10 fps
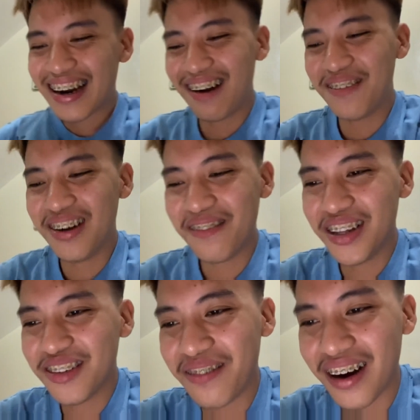Grabe naman
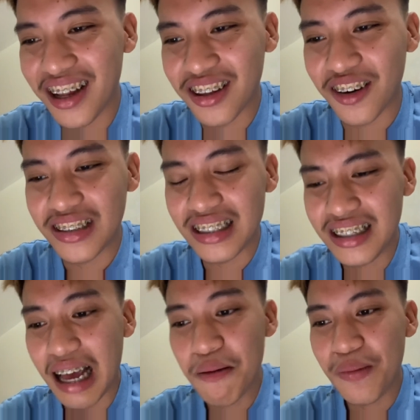tong mga to. Tapos
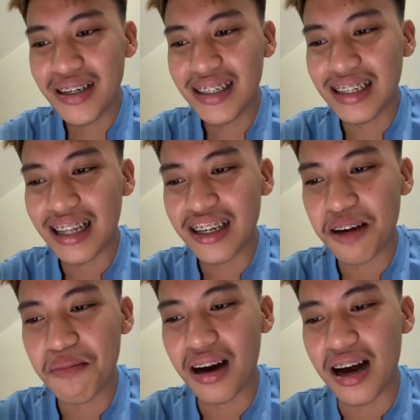ang dami pang nagtatag
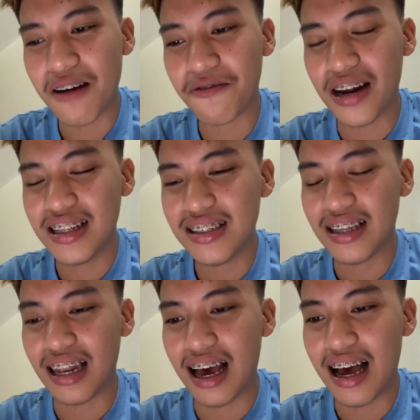ng mga friends
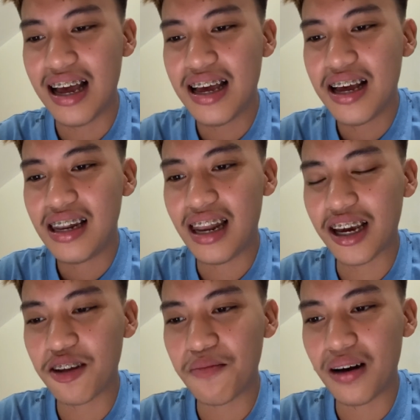nila.
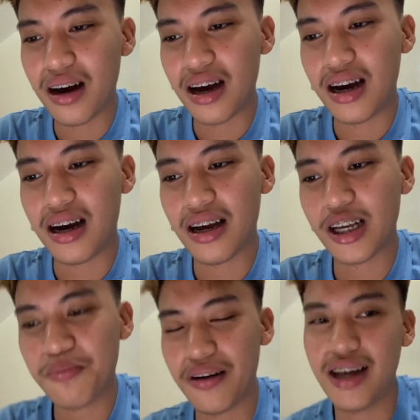Like yung mga
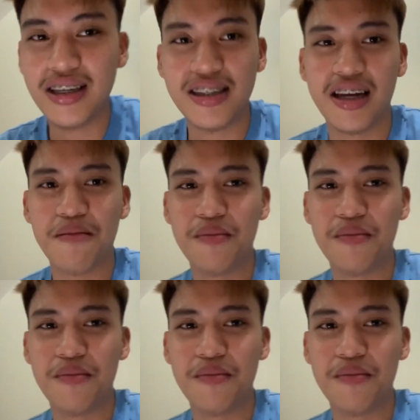experiences nila